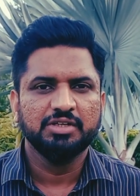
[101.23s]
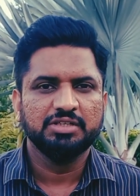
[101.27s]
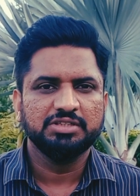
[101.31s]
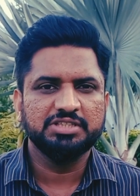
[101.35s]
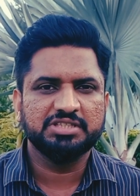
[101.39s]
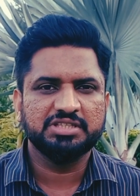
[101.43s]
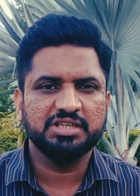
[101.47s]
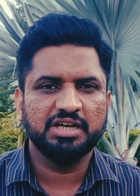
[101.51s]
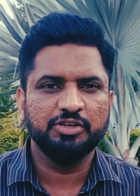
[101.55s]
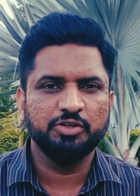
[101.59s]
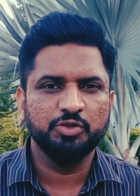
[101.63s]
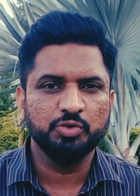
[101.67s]

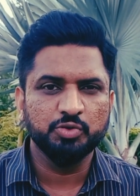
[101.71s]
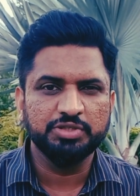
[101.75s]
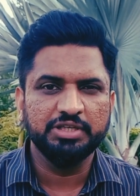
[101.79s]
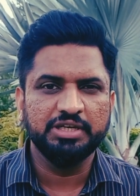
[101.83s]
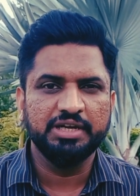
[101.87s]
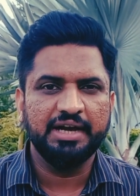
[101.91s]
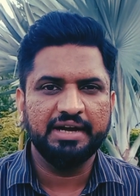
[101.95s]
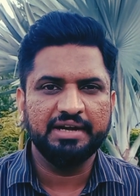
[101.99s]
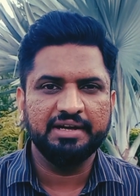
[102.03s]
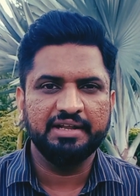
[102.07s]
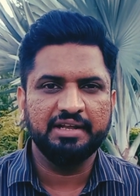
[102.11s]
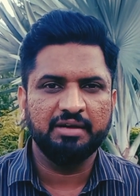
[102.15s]
जिस तरह
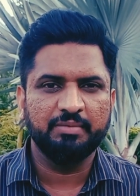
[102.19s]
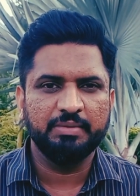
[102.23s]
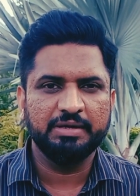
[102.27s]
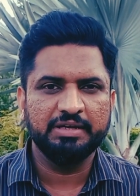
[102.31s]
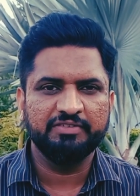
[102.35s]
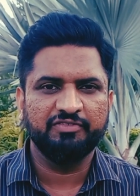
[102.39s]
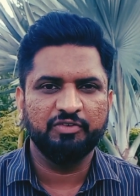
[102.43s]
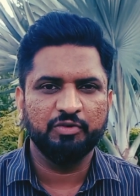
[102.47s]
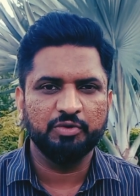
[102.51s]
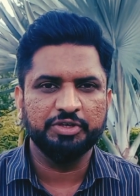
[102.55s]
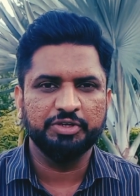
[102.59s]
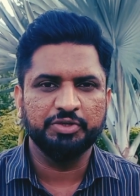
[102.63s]
न्यूजीलैंड ने हमें
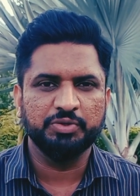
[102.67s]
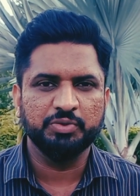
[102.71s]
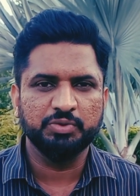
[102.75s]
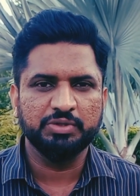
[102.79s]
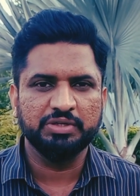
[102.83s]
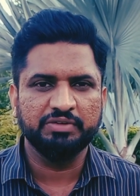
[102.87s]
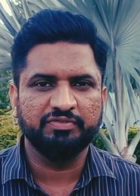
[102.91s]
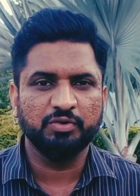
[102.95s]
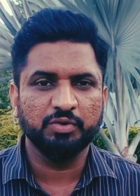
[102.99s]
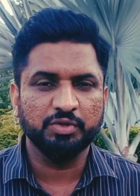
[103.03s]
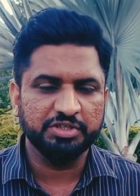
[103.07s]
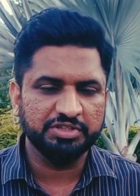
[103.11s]
फोर्टी टू
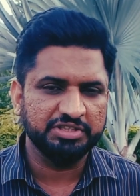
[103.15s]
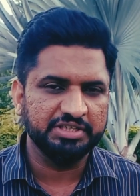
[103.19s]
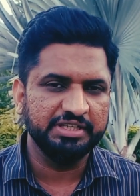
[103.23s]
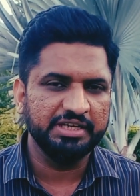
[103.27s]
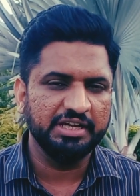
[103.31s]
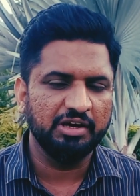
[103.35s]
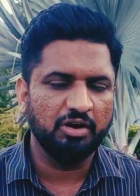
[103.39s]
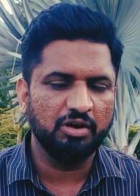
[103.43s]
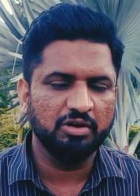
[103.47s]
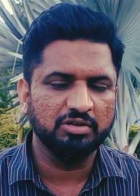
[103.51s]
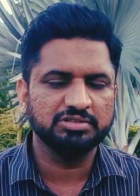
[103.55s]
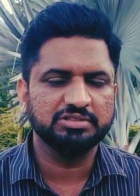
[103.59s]
या फोर्टी
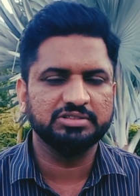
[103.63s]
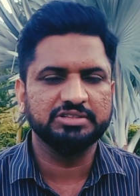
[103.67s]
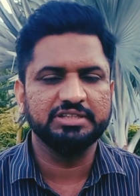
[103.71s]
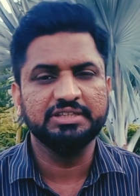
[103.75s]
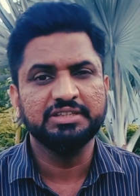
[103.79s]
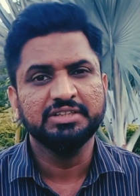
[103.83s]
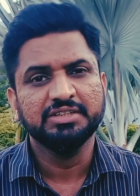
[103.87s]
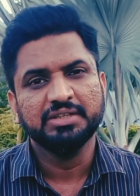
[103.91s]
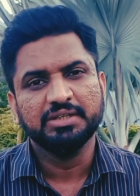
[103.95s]
थ्री और से